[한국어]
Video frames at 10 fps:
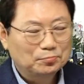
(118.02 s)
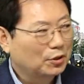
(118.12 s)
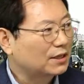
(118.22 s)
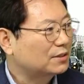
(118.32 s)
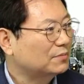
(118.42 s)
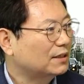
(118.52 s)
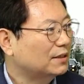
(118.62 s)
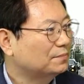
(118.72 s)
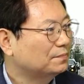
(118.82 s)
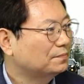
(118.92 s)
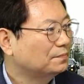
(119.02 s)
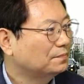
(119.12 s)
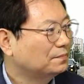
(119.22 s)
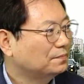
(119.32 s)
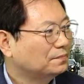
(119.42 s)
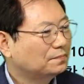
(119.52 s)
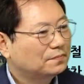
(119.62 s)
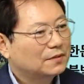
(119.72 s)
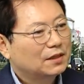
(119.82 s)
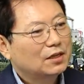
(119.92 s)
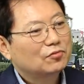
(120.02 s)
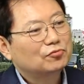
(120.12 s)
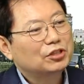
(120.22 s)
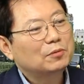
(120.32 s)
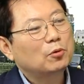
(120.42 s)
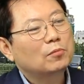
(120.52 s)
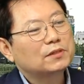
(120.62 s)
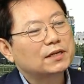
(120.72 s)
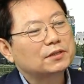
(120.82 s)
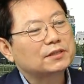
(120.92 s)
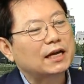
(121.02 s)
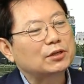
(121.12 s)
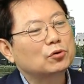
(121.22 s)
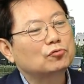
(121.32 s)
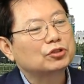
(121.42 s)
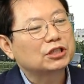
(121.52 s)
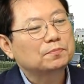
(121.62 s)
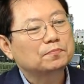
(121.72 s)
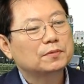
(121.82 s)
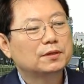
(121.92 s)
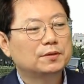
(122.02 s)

보겠습니다. 우리 보험사에서 자전거 90,